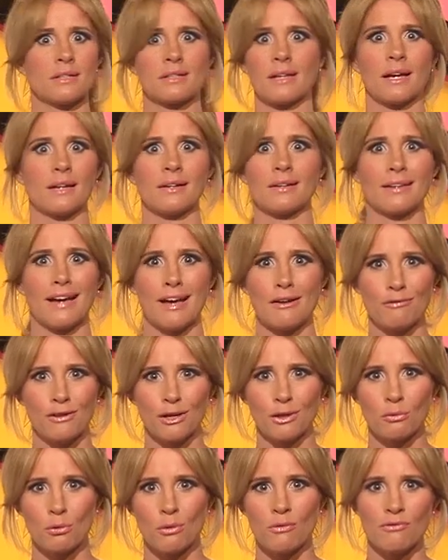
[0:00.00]
das eigentlich
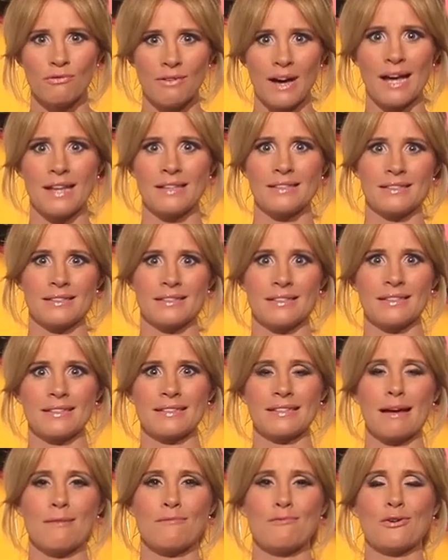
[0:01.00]
einfach nur Wahnsinn?
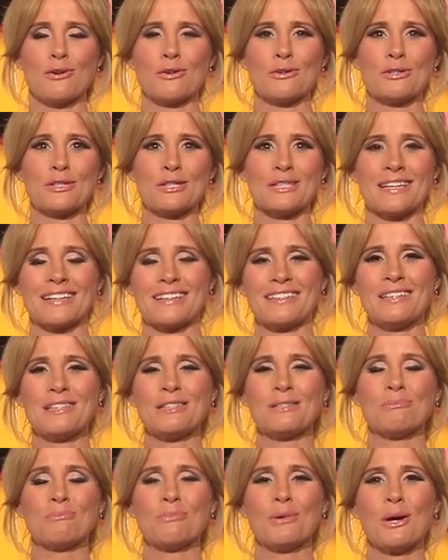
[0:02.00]
Das haben wir uns nach
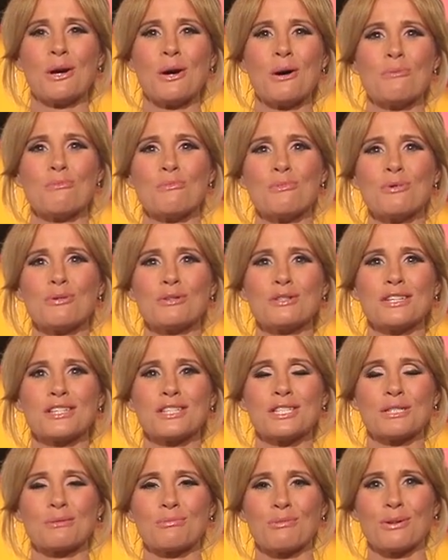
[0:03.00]
diesem
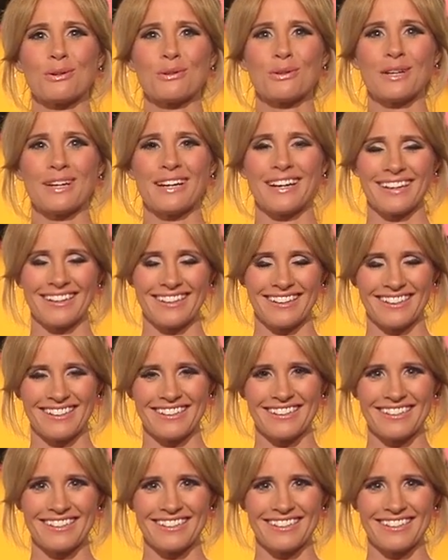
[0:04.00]
mutigen Sprung erklären